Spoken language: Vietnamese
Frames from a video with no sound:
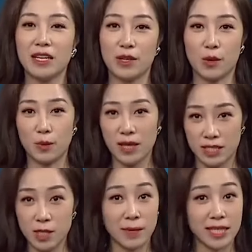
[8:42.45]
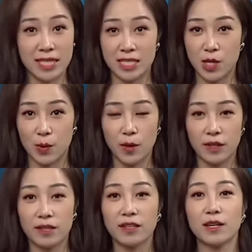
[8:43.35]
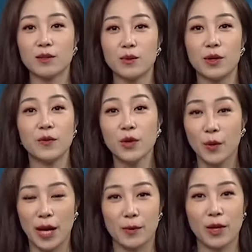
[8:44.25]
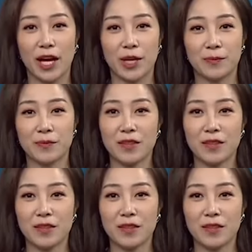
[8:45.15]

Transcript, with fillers: Nó cũng là sức mạnh kỳ diệu để người cao tuổi vui khỏe mỗi ngày.